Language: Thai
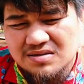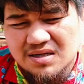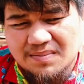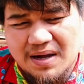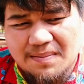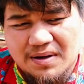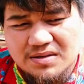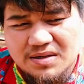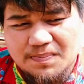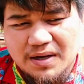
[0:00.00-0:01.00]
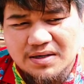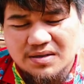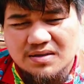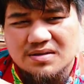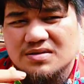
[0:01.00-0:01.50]
ถึงแม้มันจะเป็น
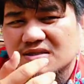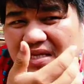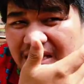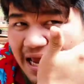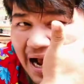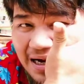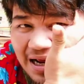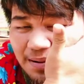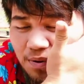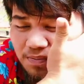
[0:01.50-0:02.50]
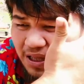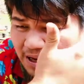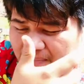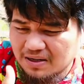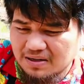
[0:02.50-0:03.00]
4 อย่างนะผมแต่
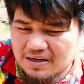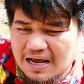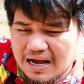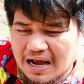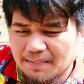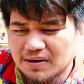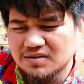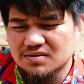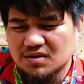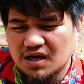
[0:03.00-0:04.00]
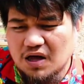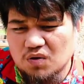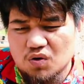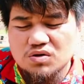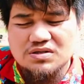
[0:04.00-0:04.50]
มันราคามันเรา
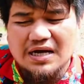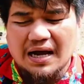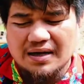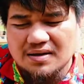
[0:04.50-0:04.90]
ลดจาก